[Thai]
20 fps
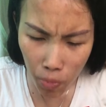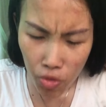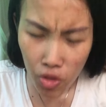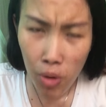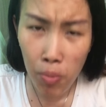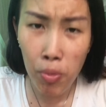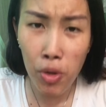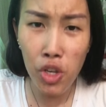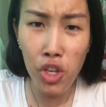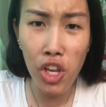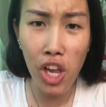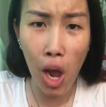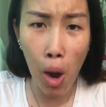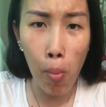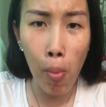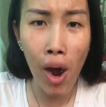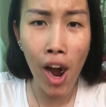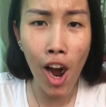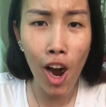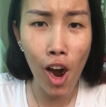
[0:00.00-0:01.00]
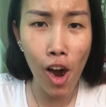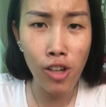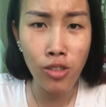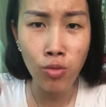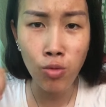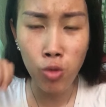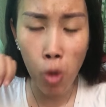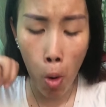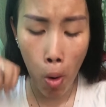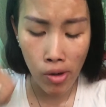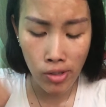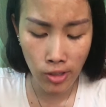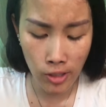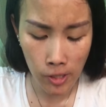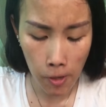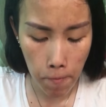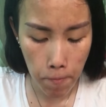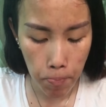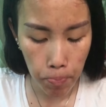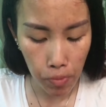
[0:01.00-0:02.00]
แต่มันเหนียวมากอ่ะ
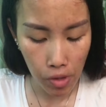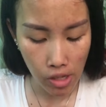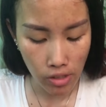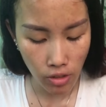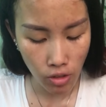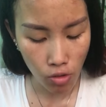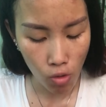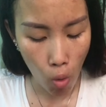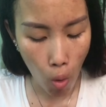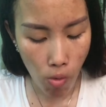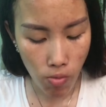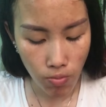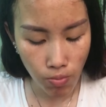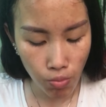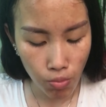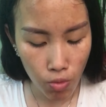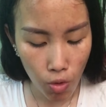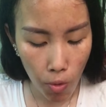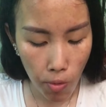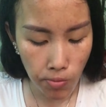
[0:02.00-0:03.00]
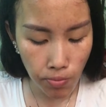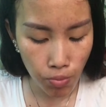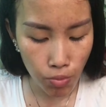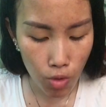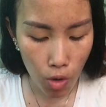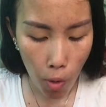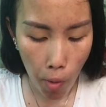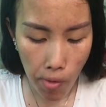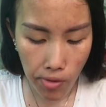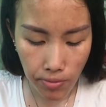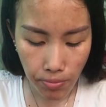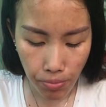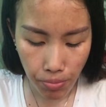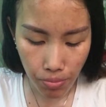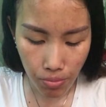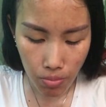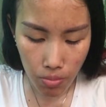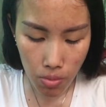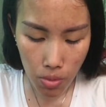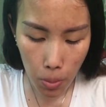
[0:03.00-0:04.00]

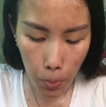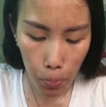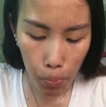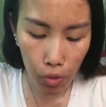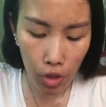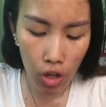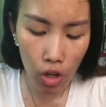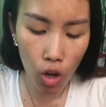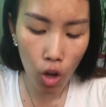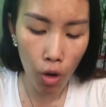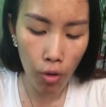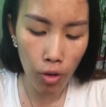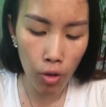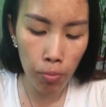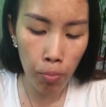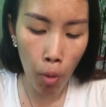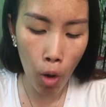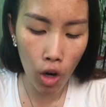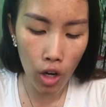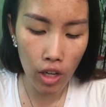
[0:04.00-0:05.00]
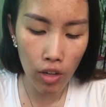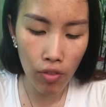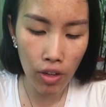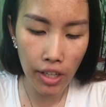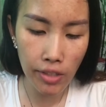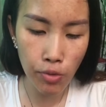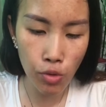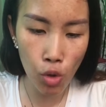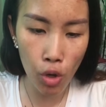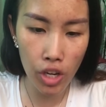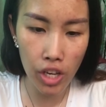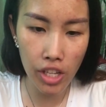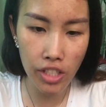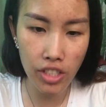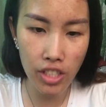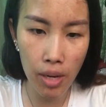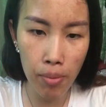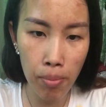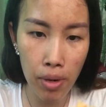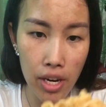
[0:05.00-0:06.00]
แล้วเราบอกเลยว่าตัวนี้
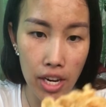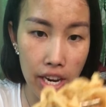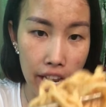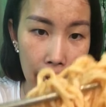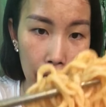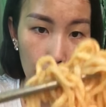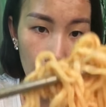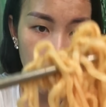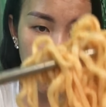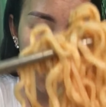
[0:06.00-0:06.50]
เส้นมันเหนียว